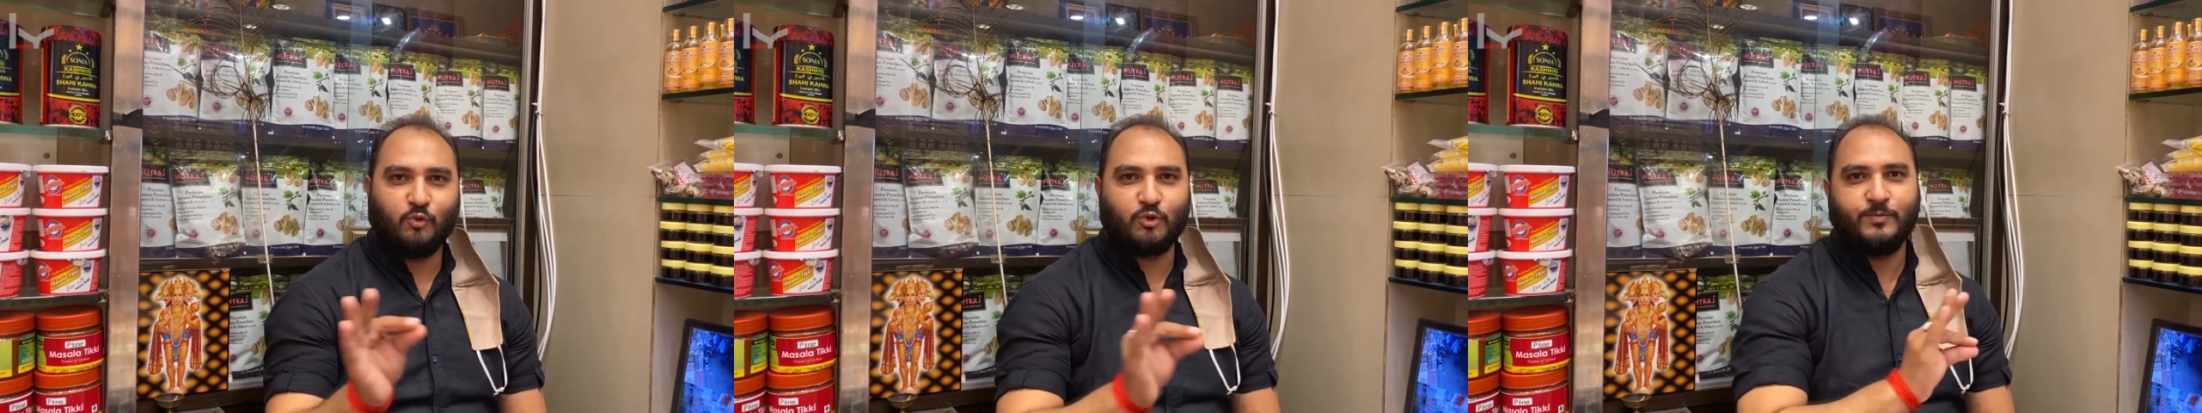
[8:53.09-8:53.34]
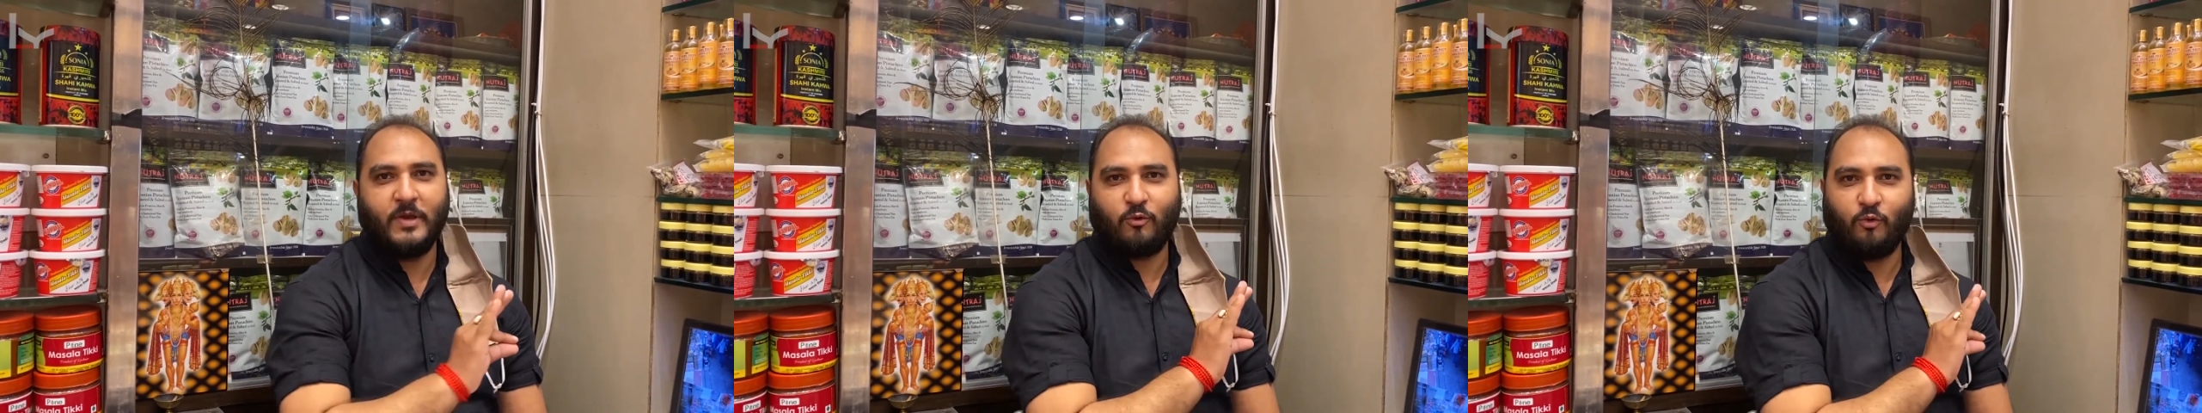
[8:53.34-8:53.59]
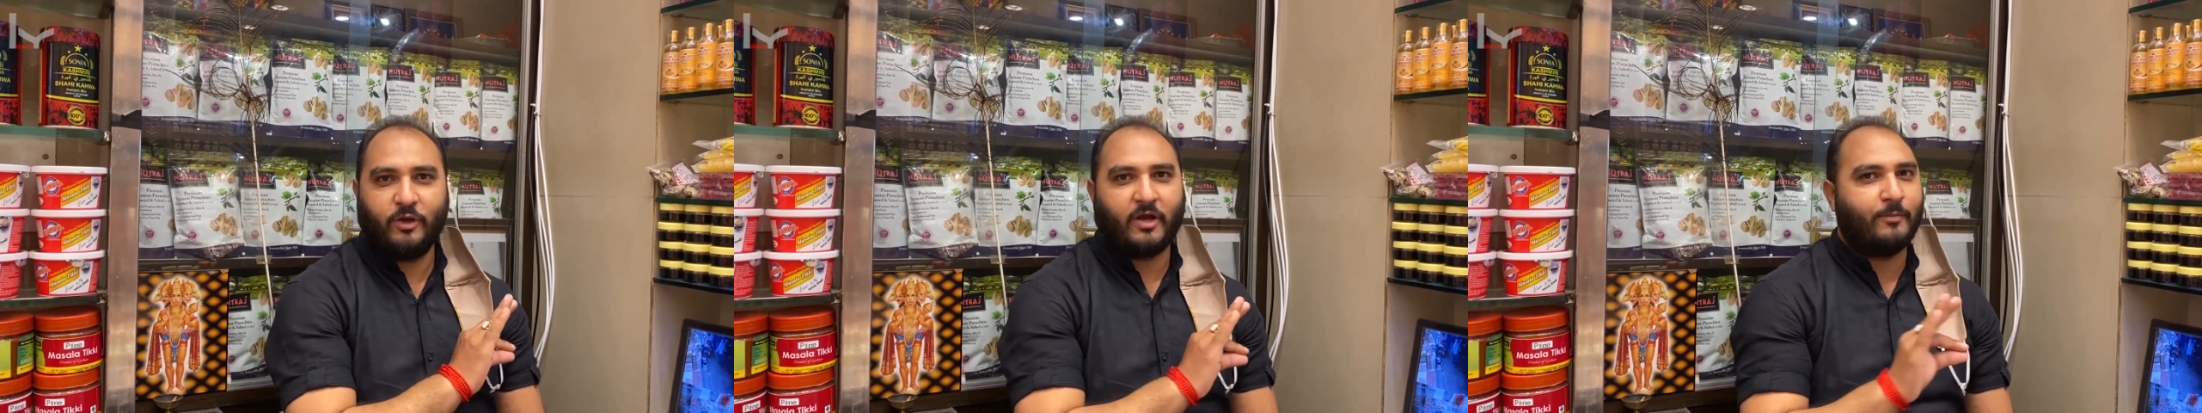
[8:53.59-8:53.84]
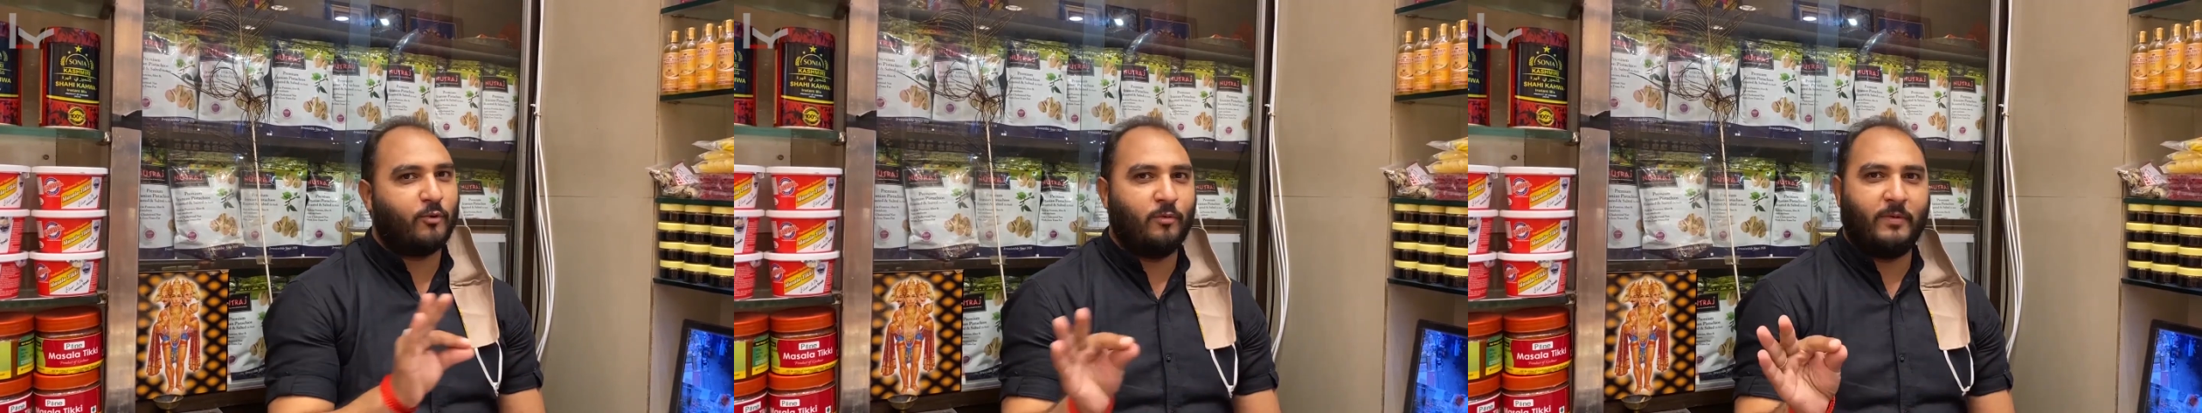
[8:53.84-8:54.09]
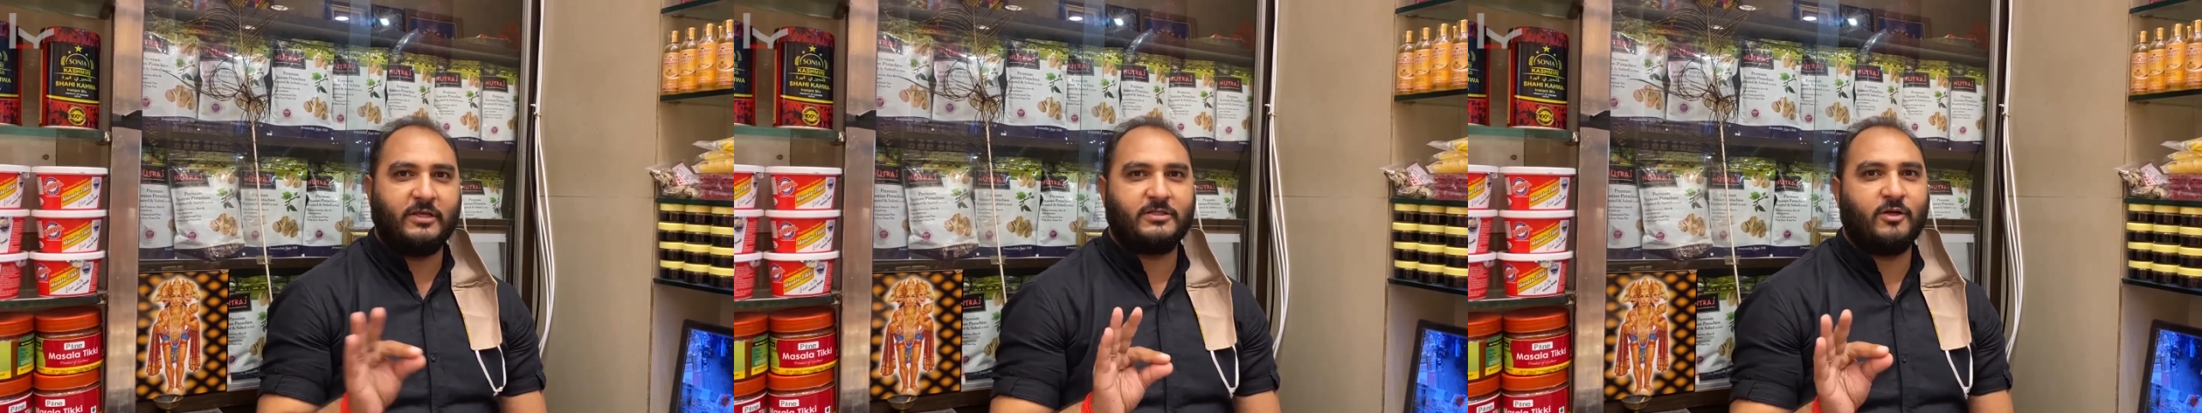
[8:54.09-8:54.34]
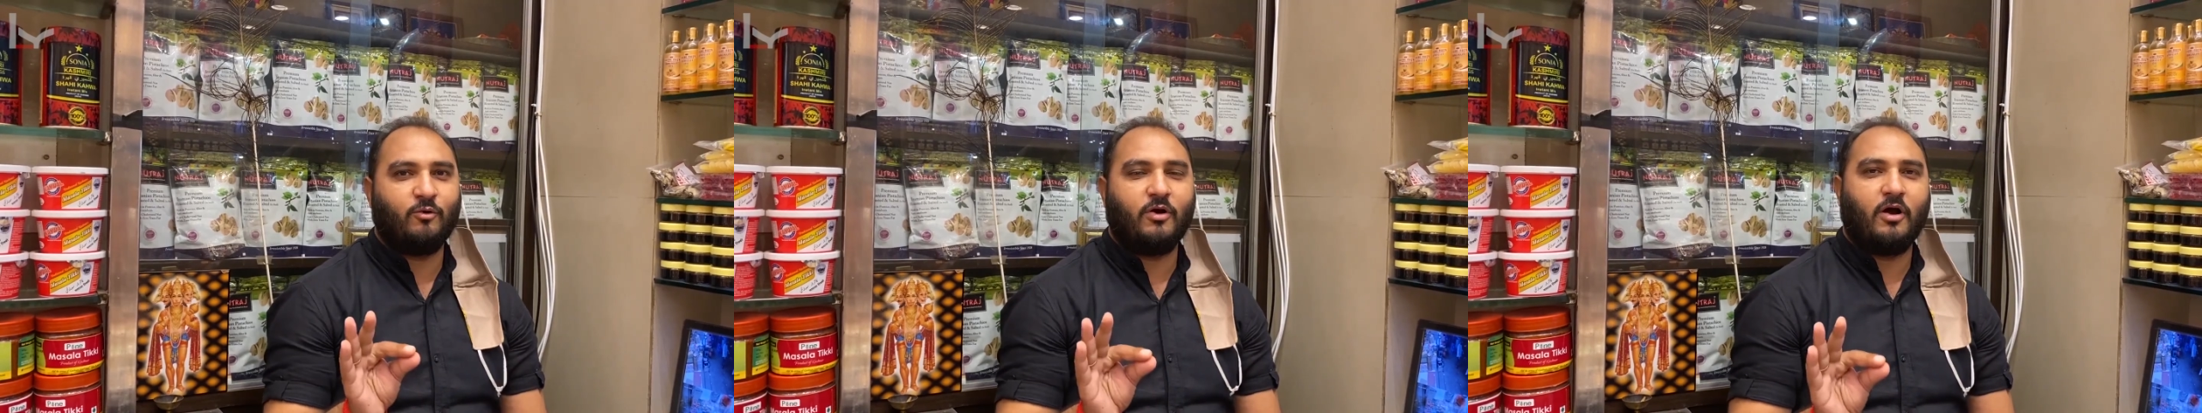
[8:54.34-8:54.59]
उसमें कोई
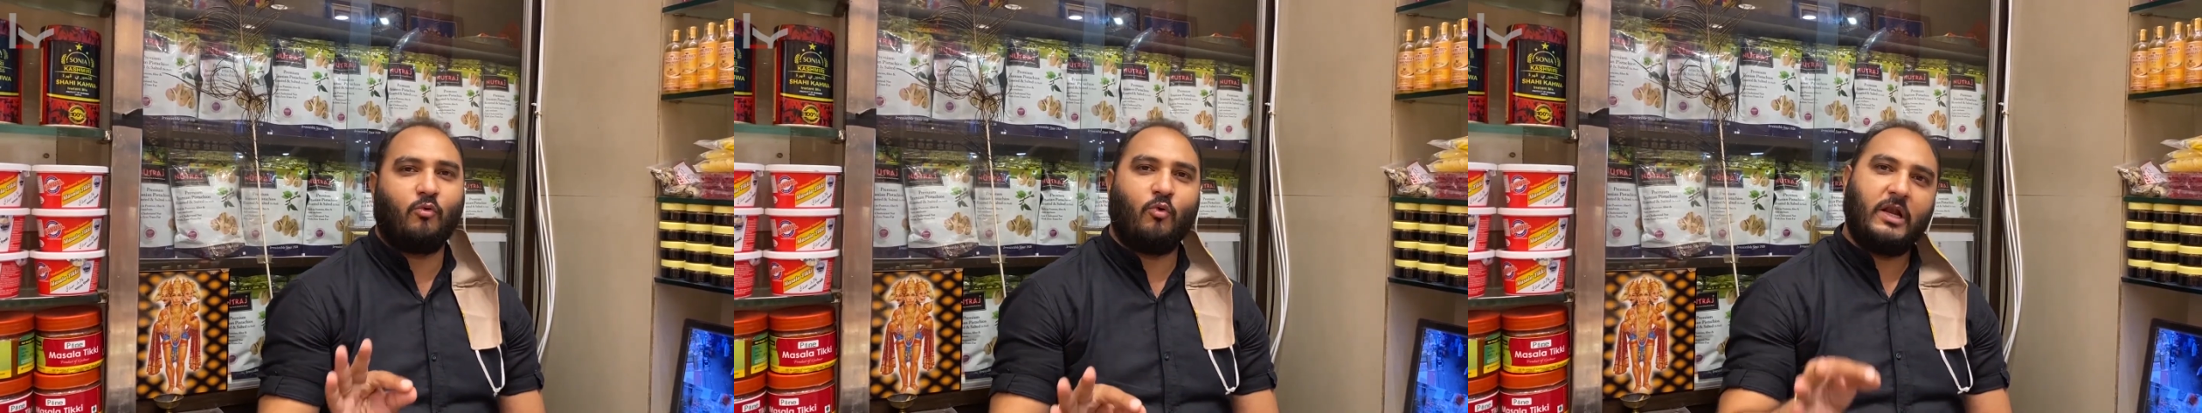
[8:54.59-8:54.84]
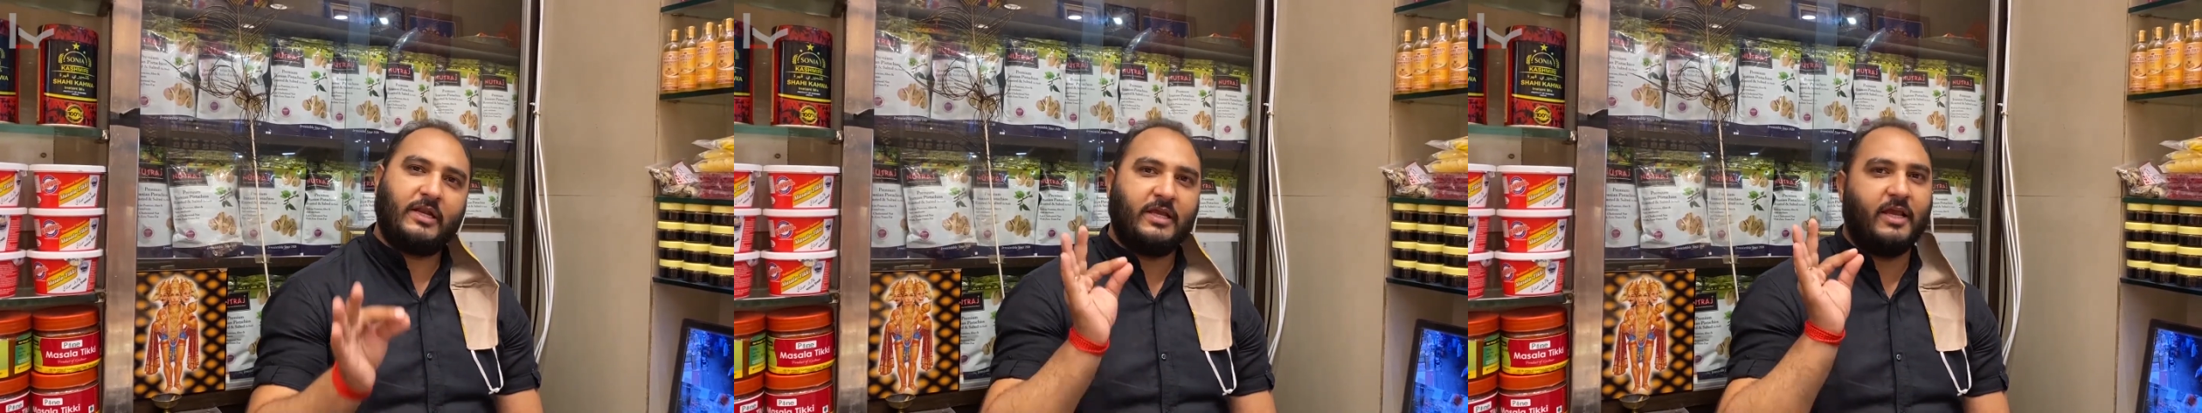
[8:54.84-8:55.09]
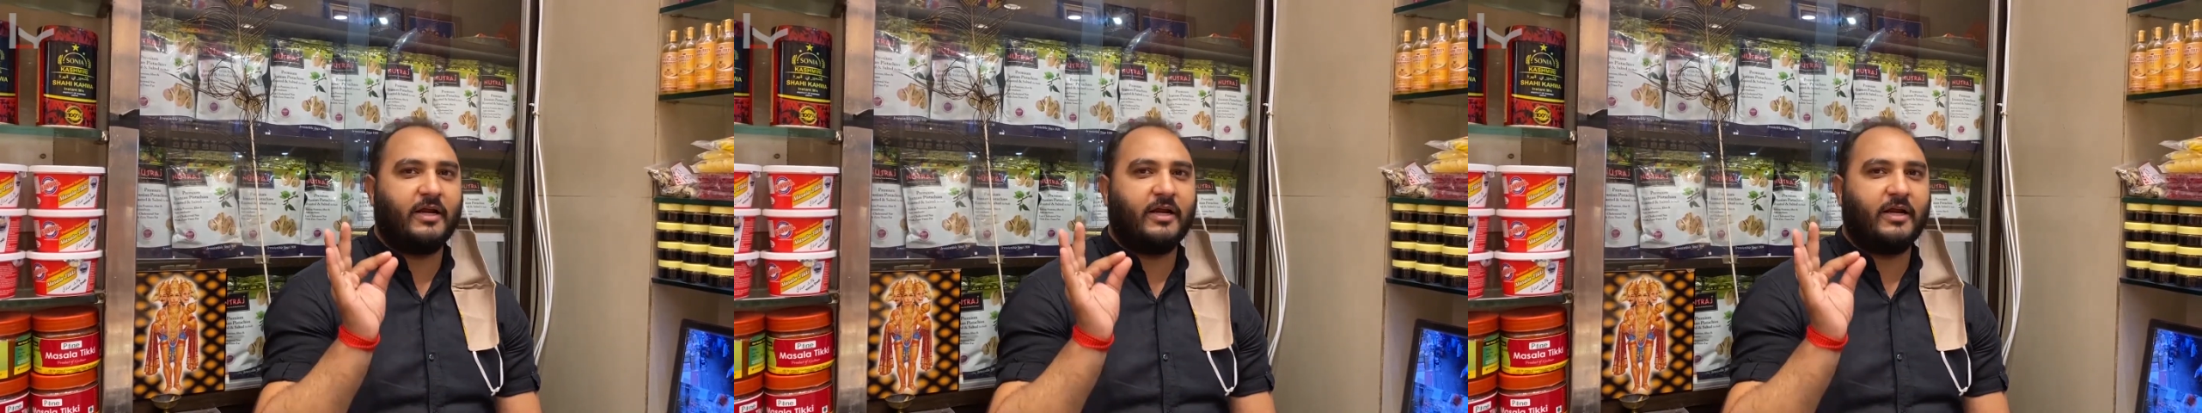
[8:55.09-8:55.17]
कंप्रोमाइज़ नहीं होगा क्वालिटी